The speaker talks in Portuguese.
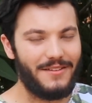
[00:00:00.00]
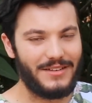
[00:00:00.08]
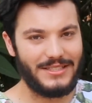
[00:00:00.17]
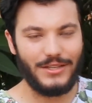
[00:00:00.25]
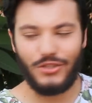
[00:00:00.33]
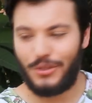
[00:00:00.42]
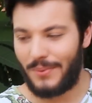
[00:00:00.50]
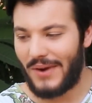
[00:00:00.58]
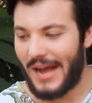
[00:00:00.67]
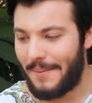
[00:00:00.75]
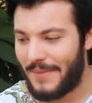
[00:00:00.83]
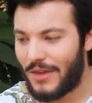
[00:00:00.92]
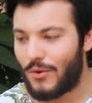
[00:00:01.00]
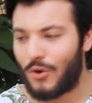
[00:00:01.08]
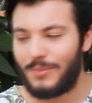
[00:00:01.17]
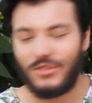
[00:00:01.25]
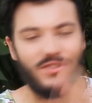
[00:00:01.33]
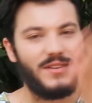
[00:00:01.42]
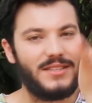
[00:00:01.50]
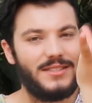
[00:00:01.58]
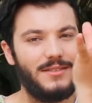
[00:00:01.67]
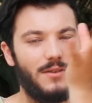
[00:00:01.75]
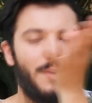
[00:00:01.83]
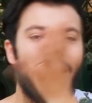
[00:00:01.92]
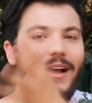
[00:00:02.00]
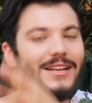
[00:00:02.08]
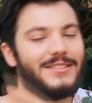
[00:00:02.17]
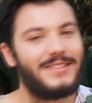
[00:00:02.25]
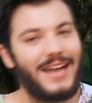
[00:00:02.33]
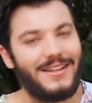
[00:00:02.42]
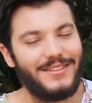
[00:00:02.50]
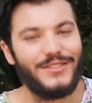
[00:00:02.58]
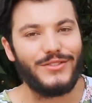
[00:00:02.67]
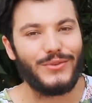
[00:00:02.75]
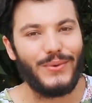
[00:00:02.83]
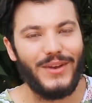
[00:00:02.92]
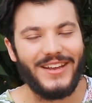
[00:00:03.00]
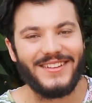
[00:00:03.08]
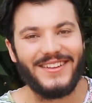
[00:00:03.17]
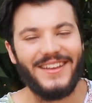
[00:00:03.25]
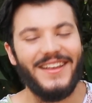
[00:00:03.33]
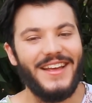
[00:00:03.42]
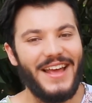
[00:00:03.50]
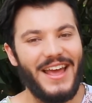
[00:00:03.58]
fazendo tipo um caminho, como se tivesse uma cascata de suculenta.